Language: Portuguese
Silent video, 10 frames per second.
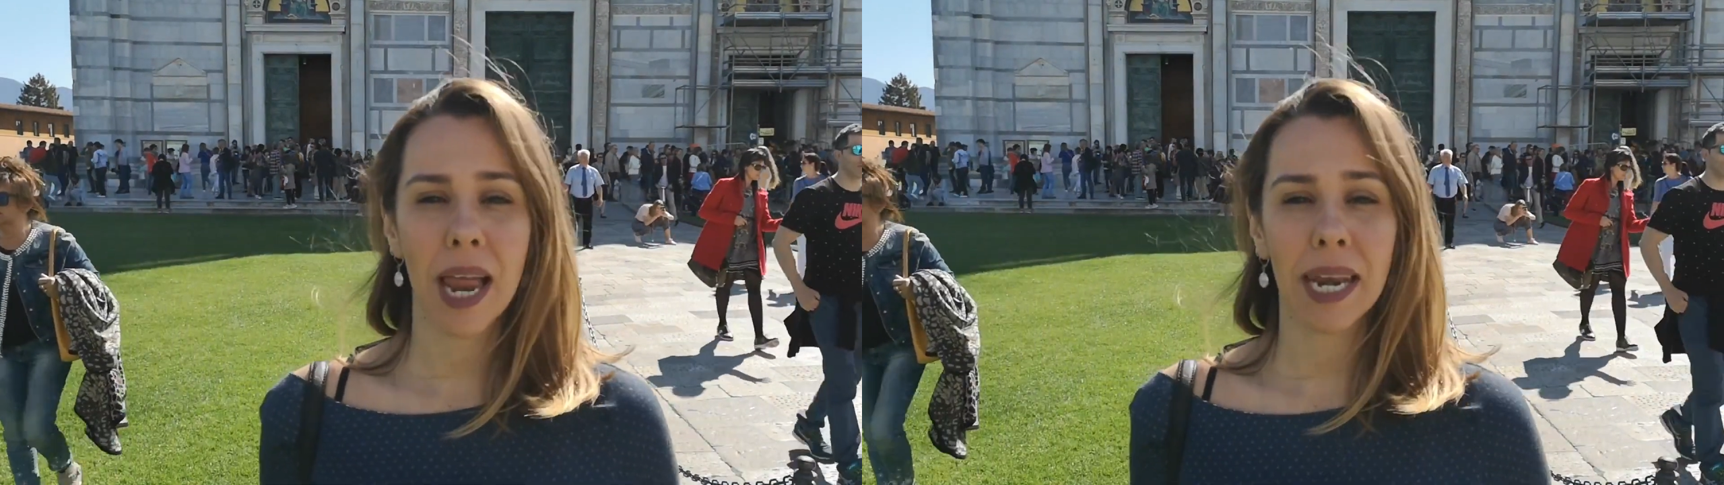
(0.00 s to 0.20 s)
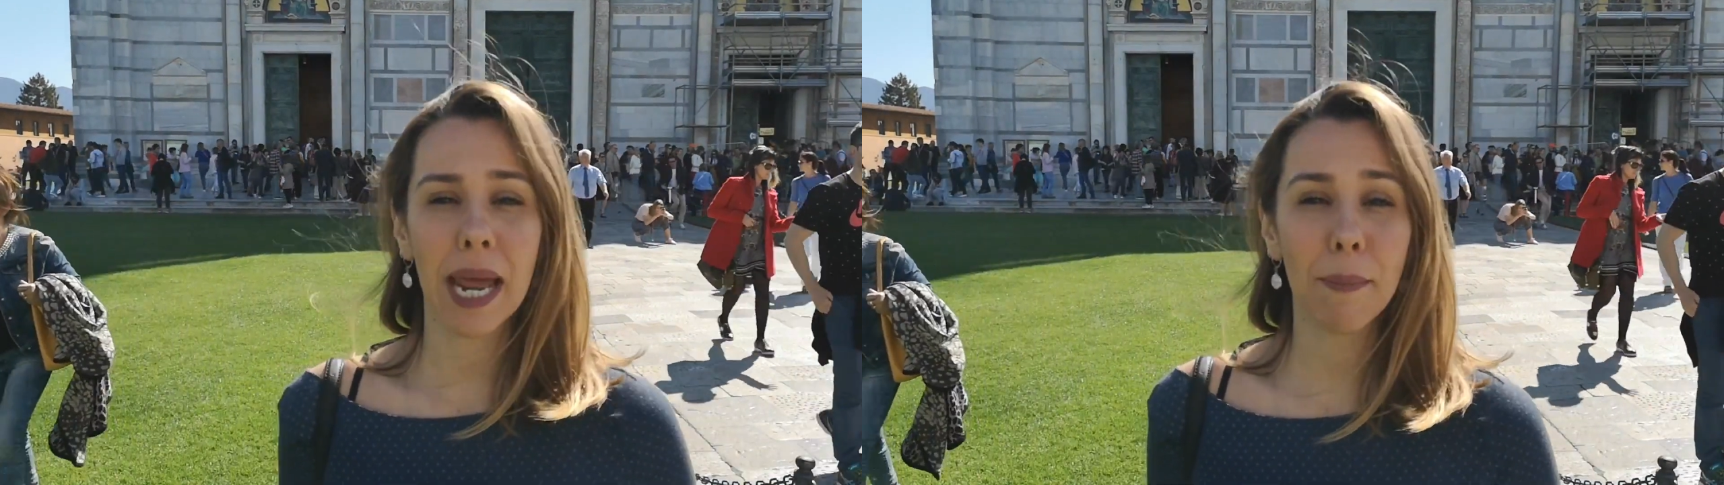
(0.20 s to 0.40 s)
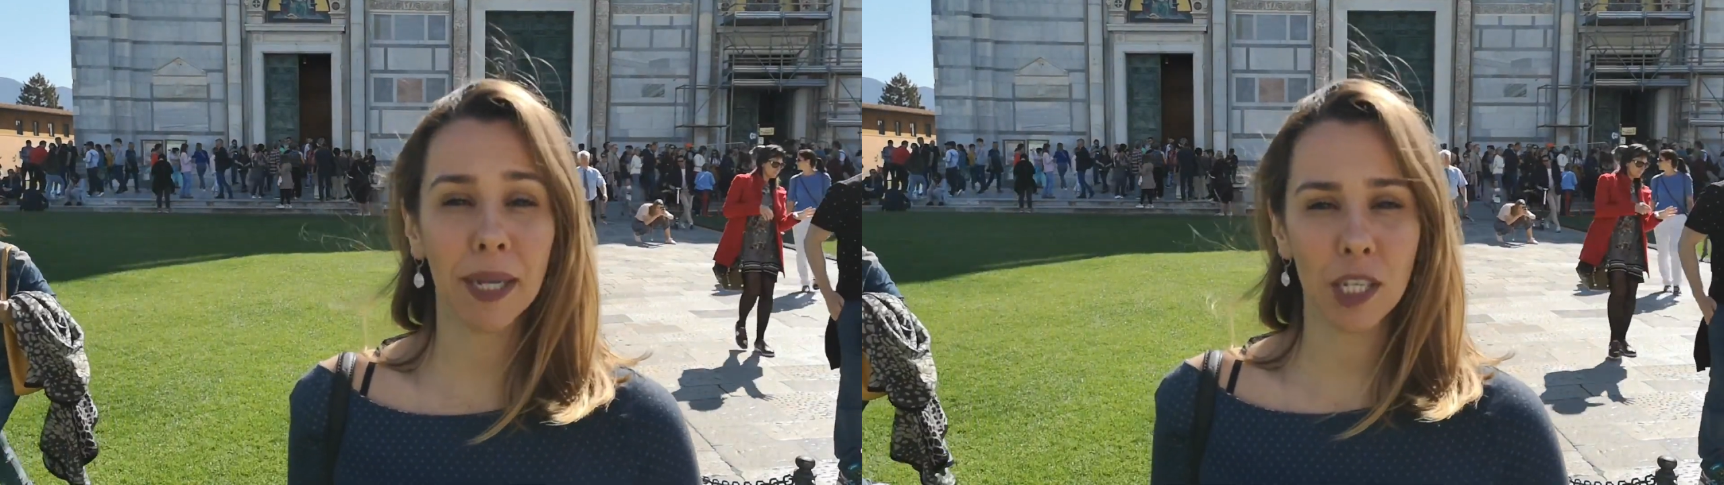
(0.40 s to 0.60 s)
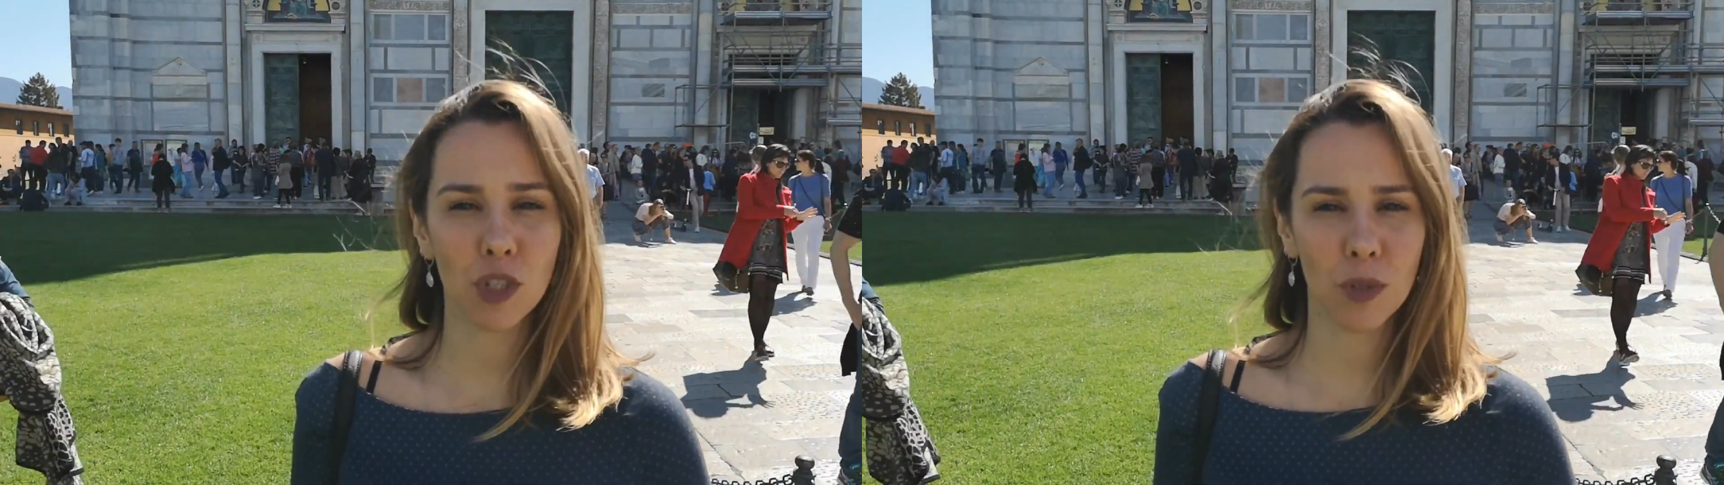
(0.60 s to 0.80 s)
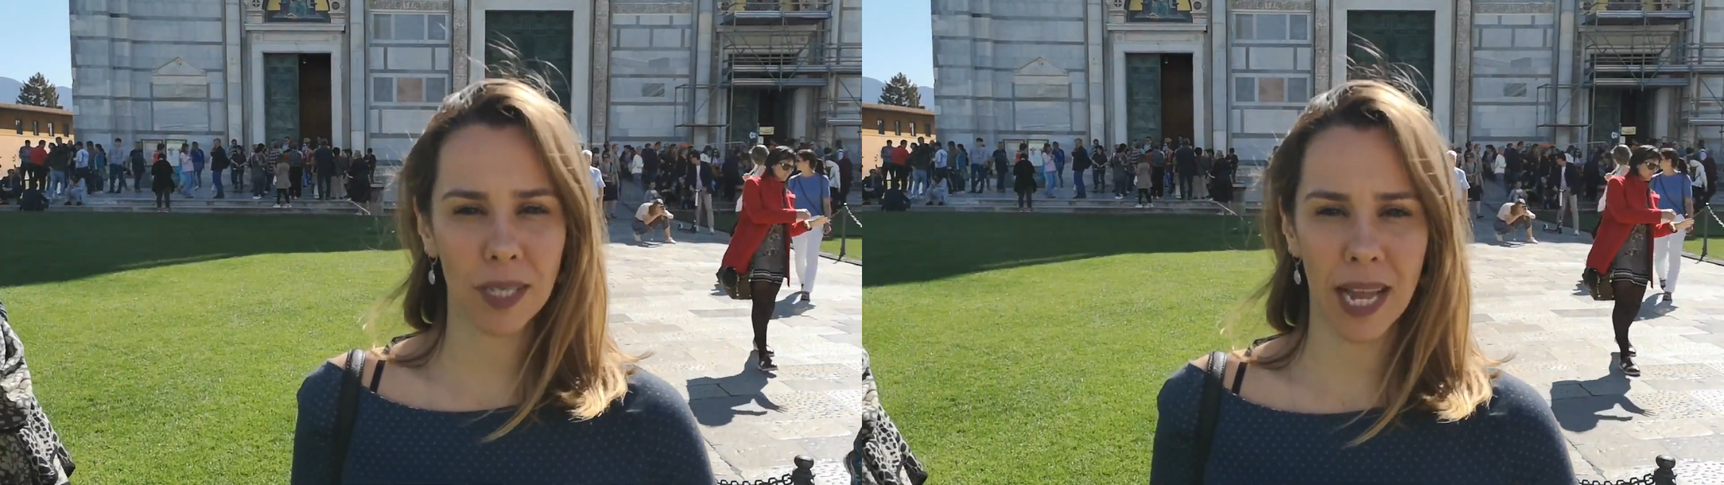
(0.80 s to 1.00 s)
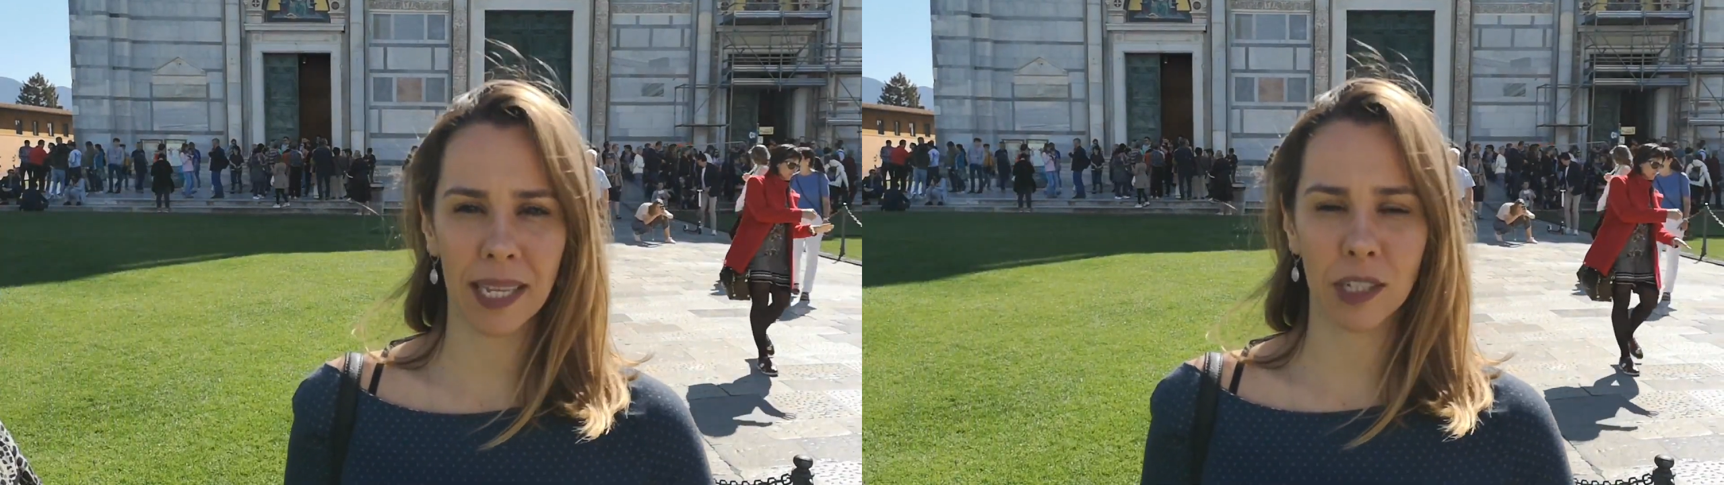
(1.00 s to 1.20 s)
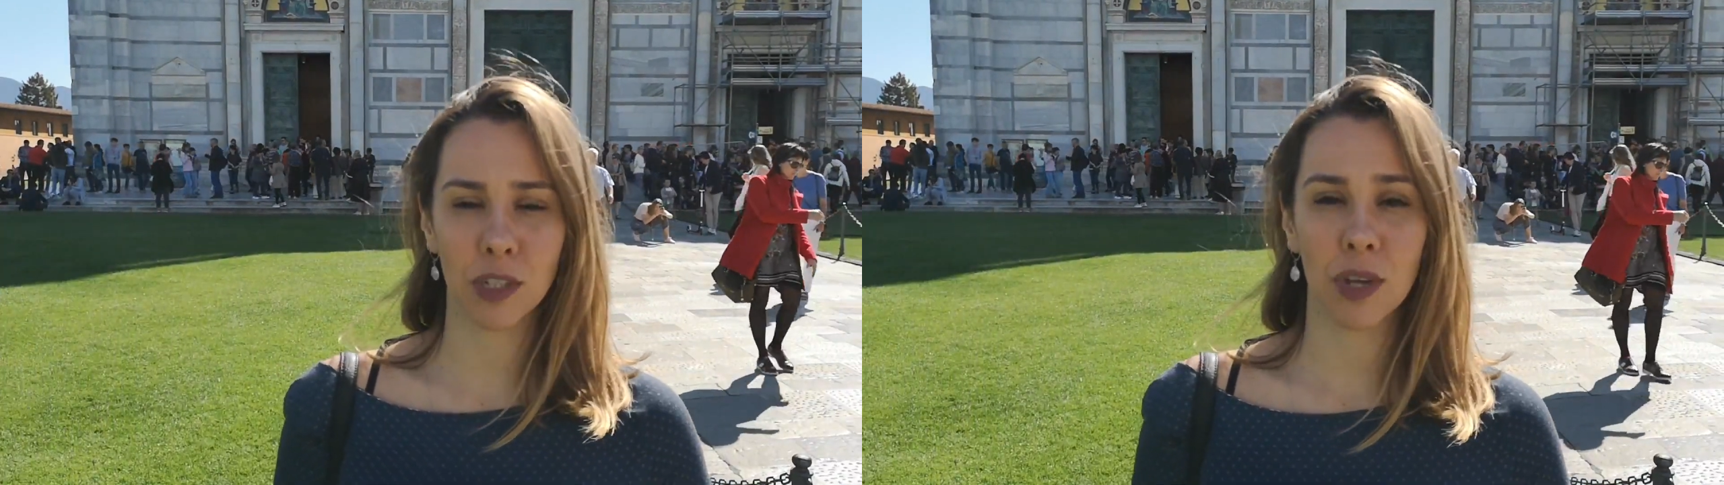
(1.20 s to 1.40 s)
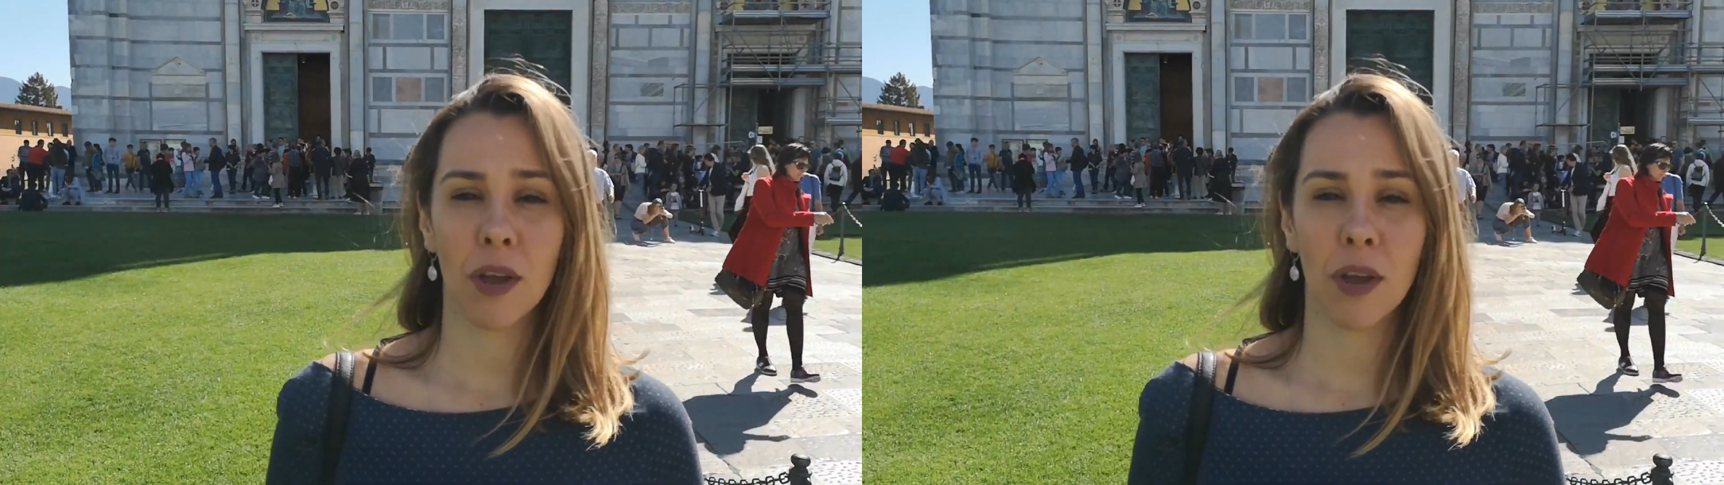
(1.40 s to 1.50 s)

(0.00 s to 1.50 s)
na época das cruzadas.